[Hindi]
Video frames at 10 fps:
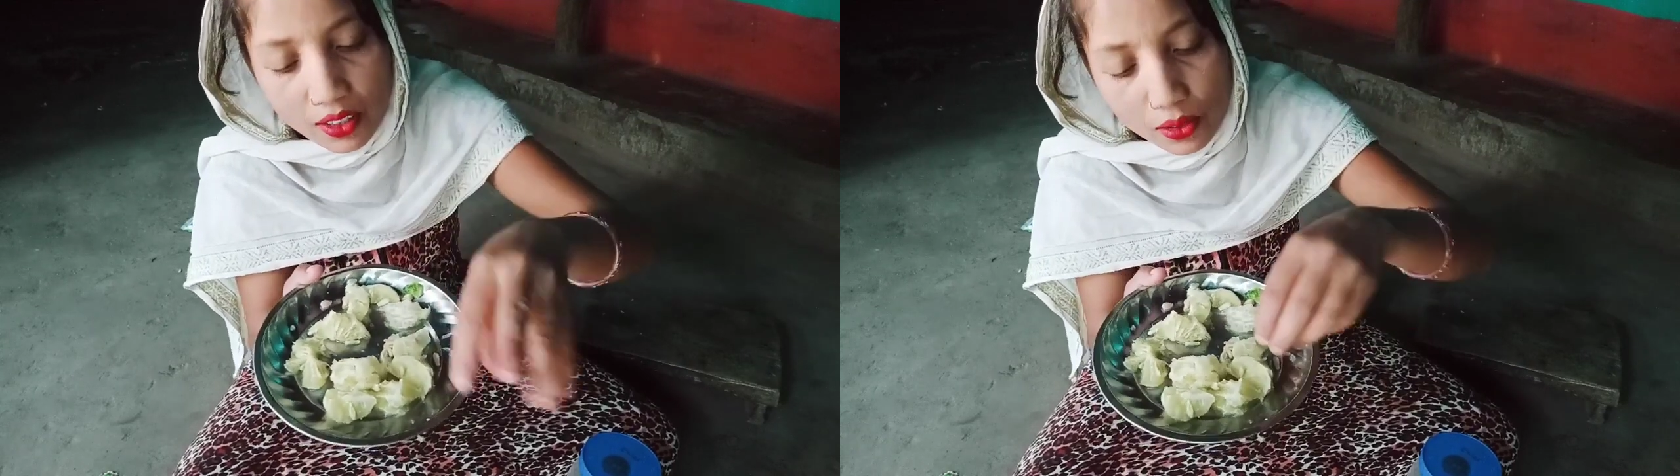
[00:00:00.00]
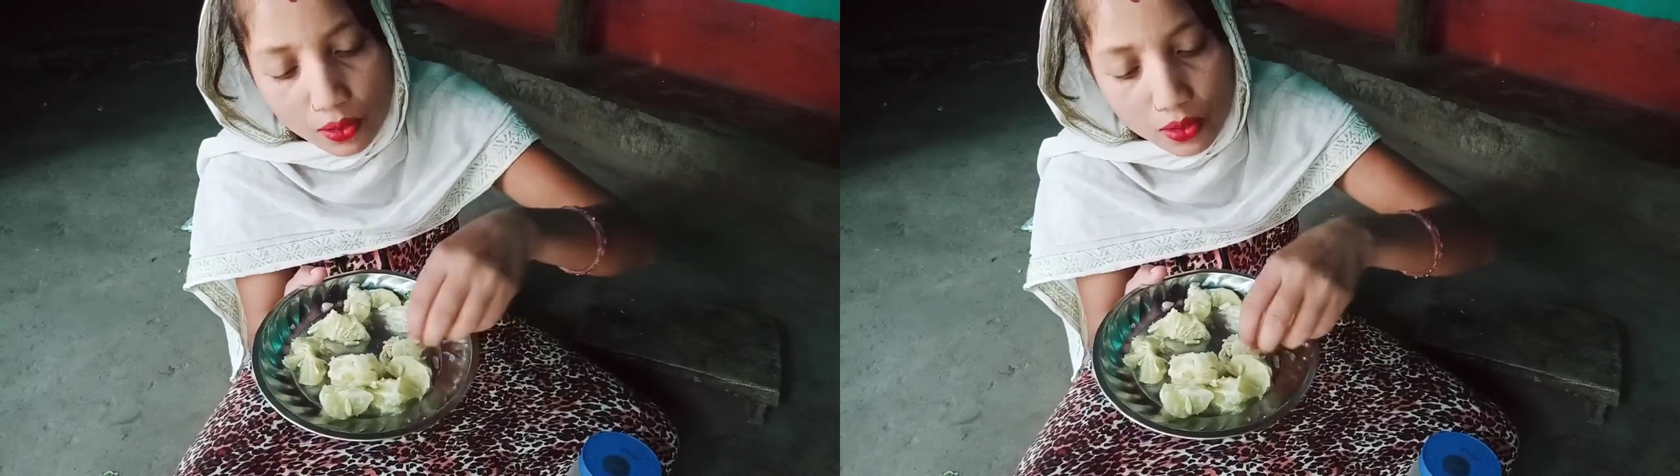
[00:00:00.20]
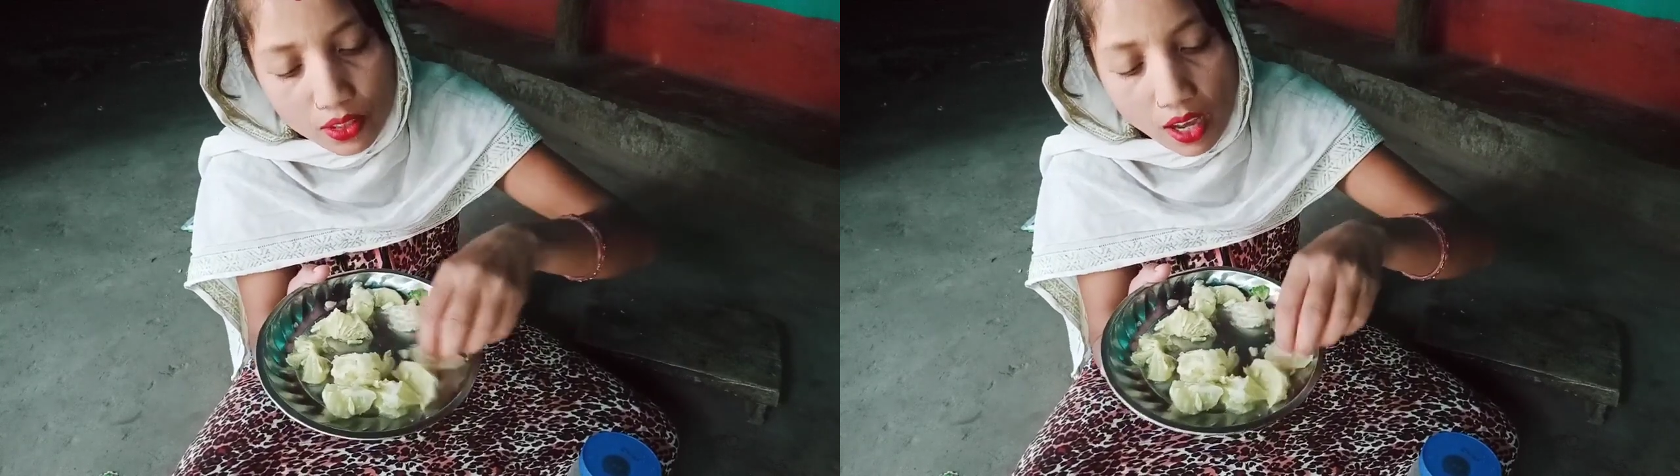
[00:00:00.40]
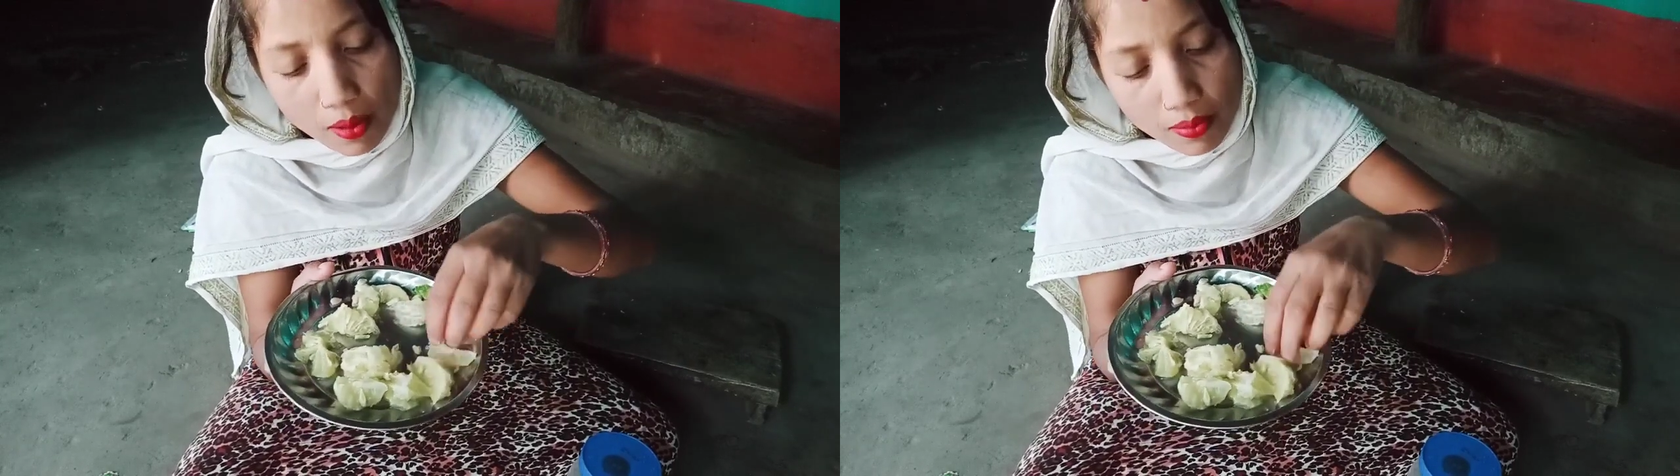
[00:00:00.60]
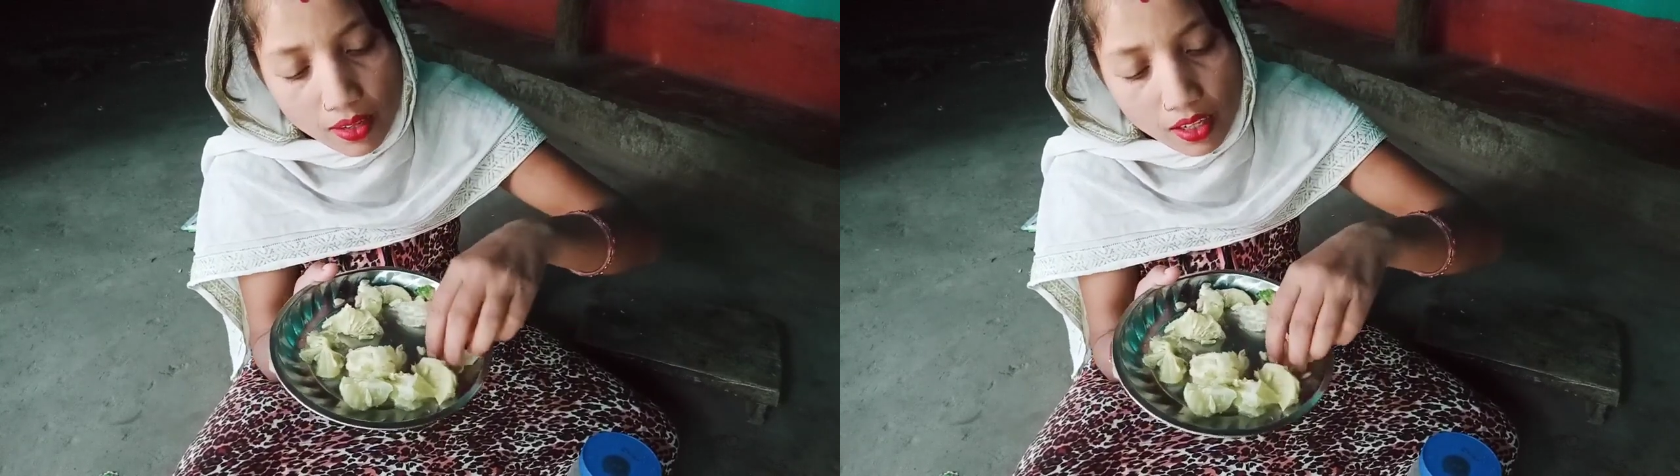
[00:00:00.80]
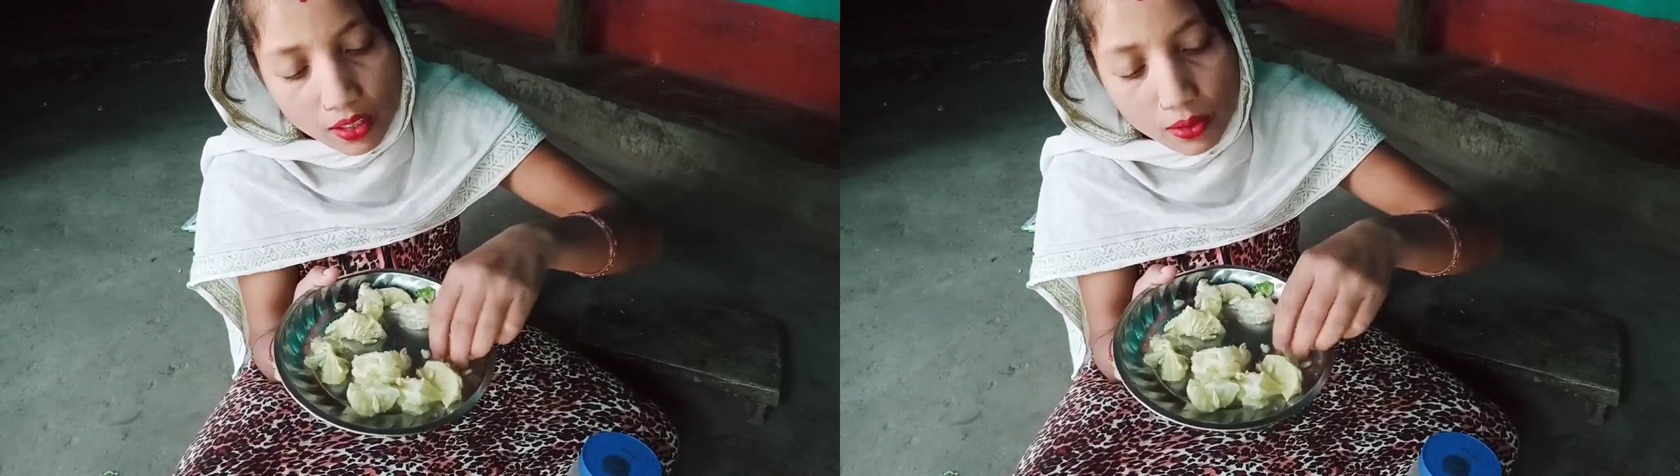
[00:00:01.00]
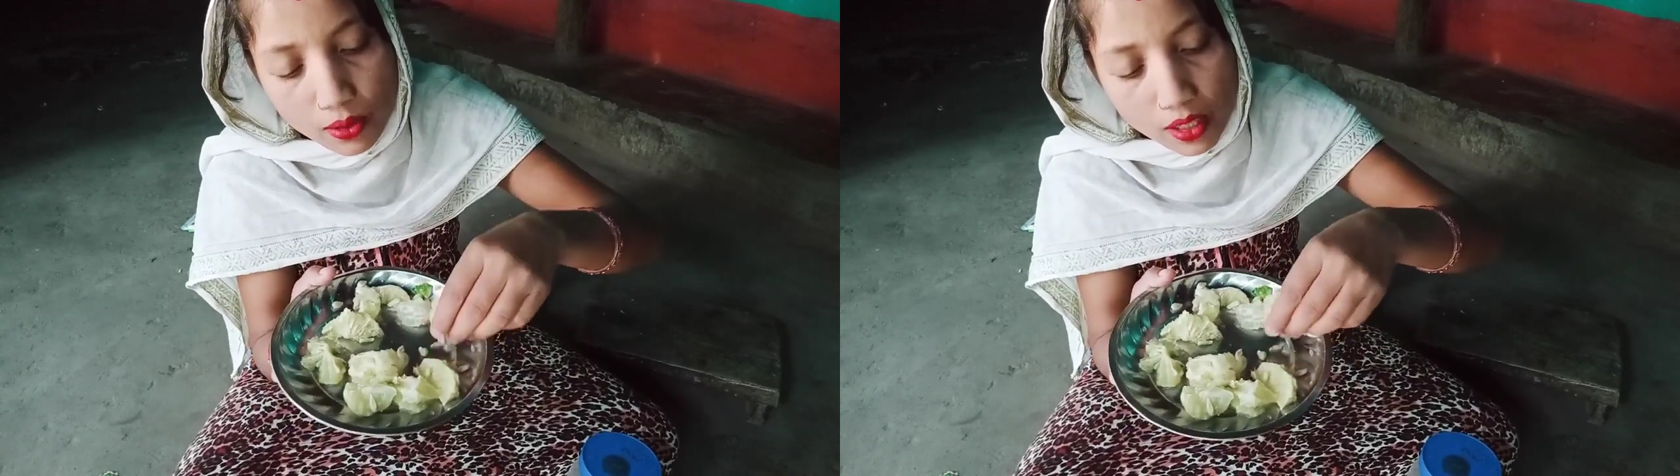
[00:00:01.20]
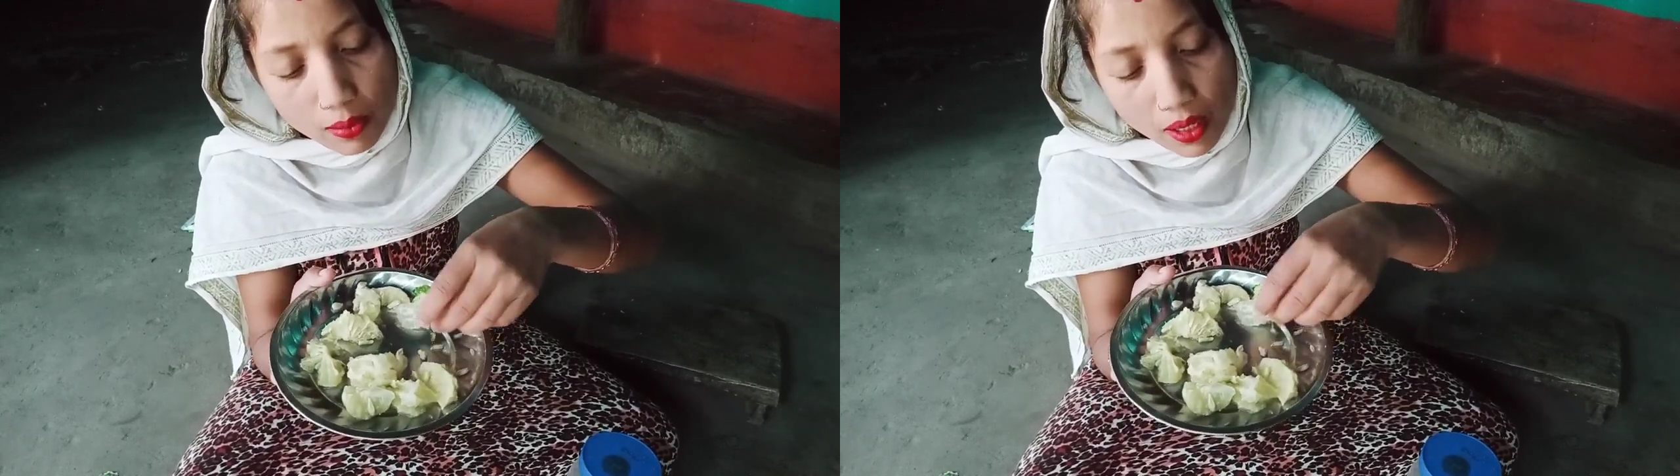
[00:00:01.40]
तो साफ कर लेते हूँ
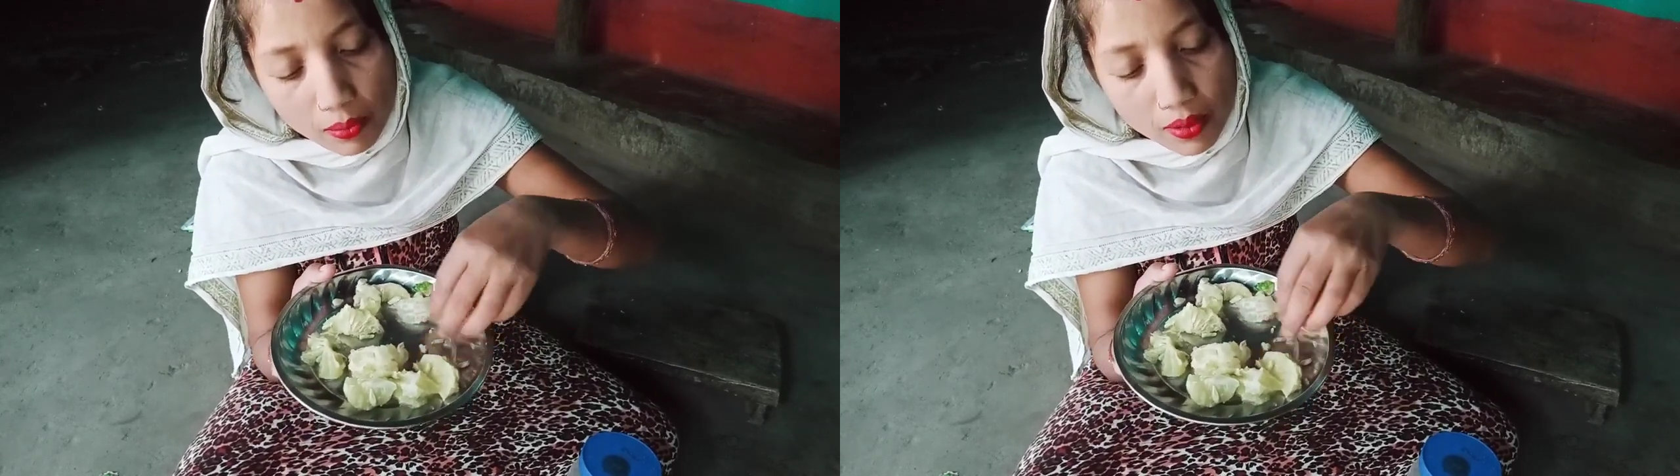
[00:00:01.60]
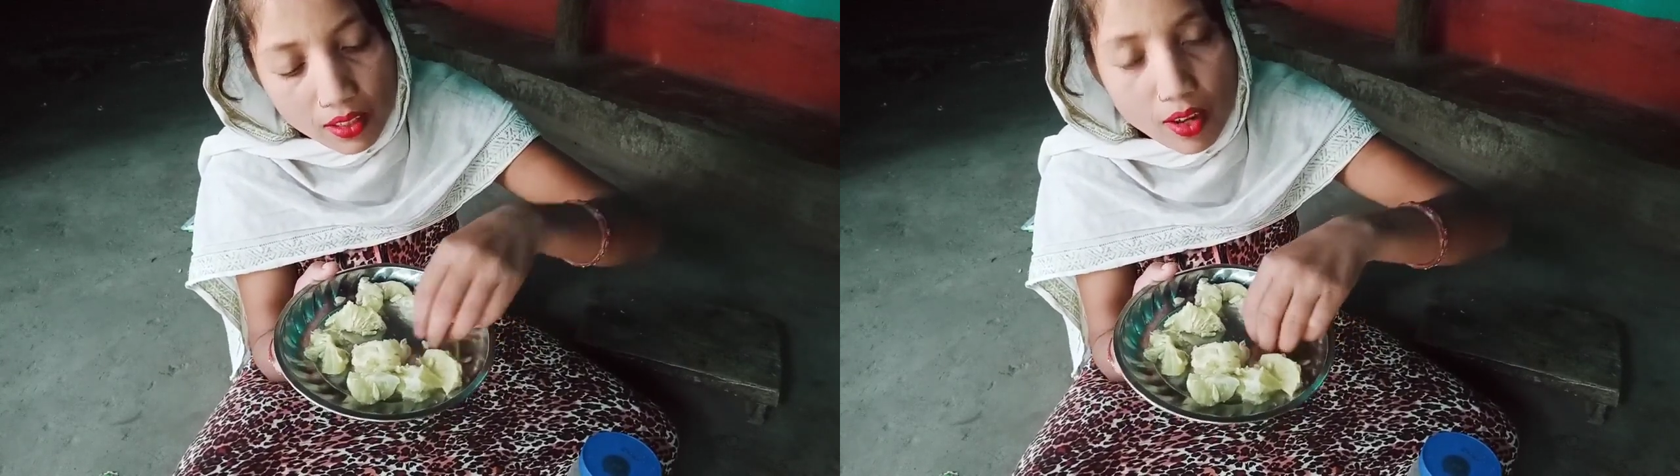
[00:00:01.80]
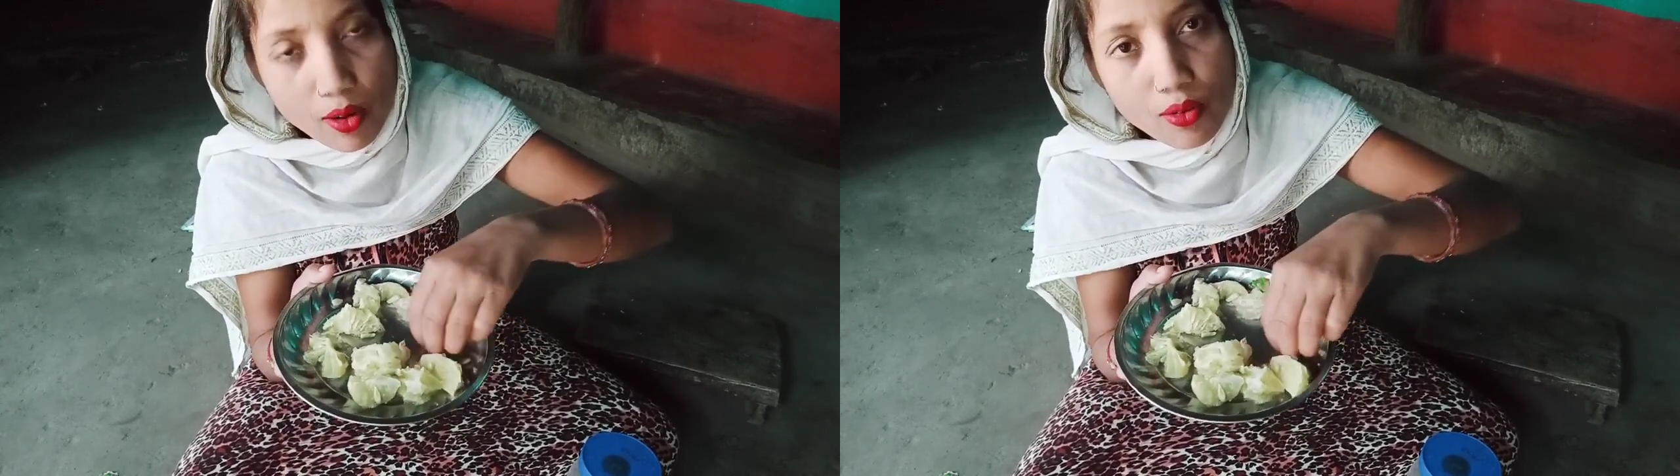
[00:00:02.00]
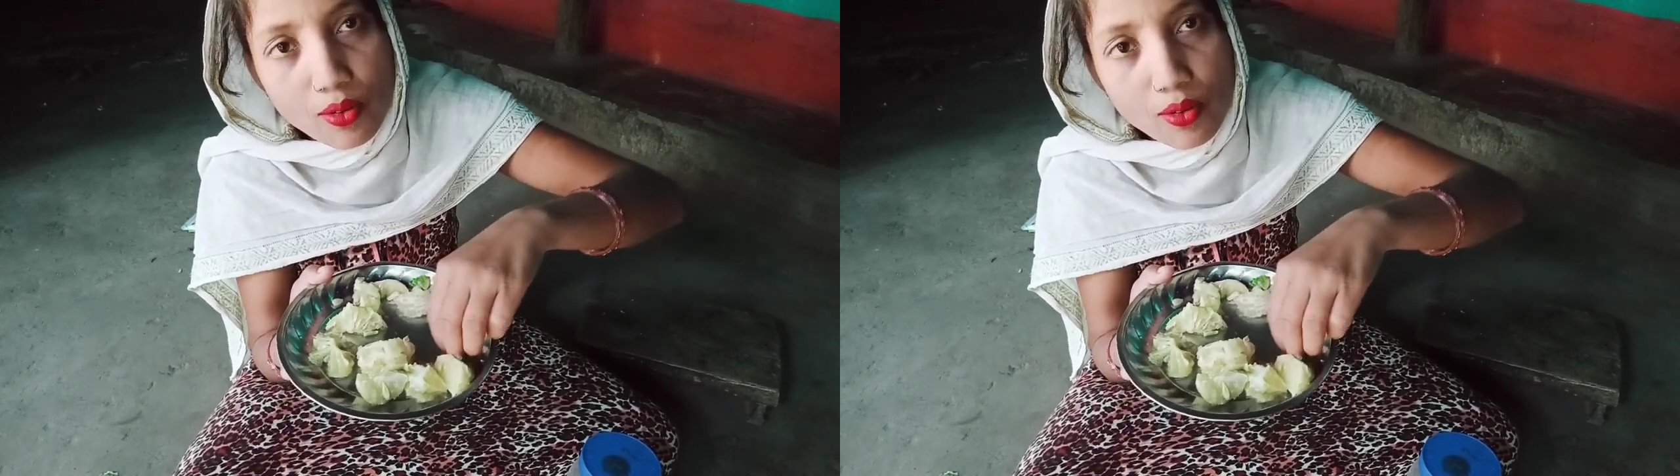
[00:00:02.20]
कर बाद फिर खाऊँ